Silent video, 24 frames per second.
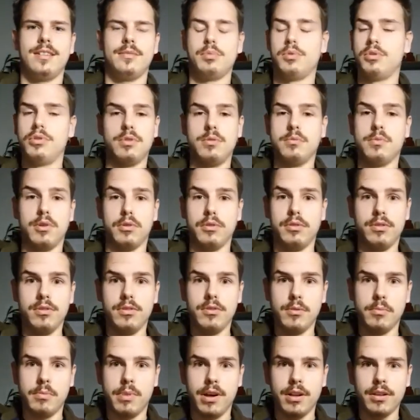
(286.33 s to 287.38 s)
puis ils vont
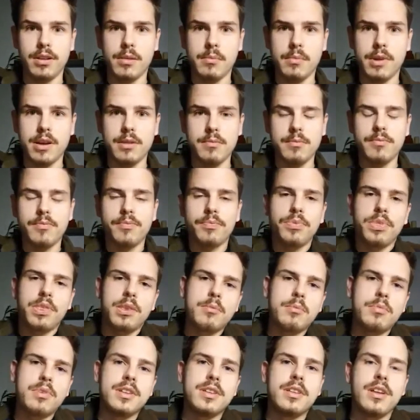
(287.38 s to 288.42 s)
nulle part de même.
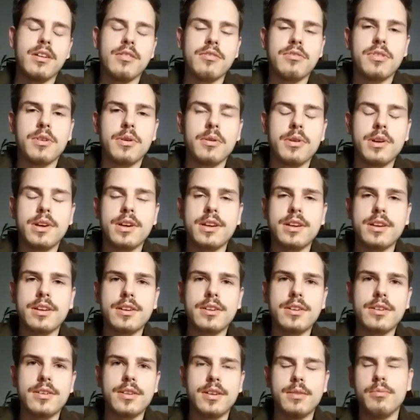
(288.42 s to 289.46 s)
Puis dans le fond, euh,
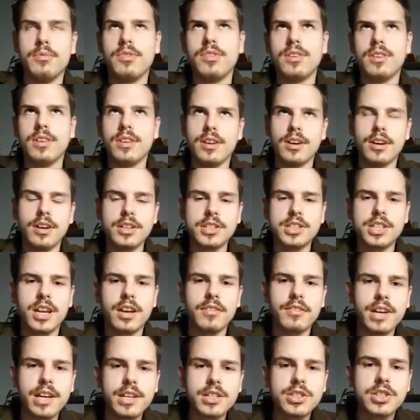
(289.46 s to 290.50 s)
il me dit Ah, je
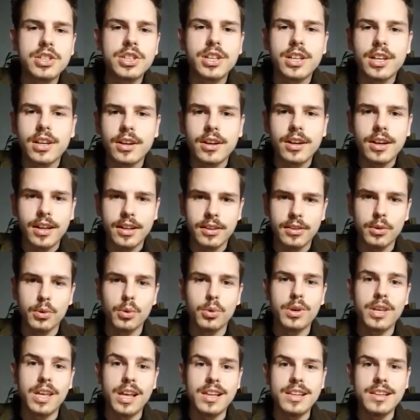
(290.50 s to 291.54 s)
travaille chez
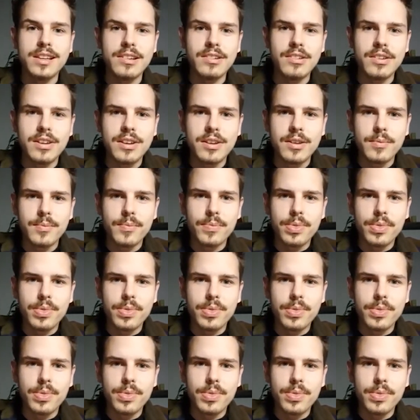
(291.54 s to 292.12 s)
Radio Galilée.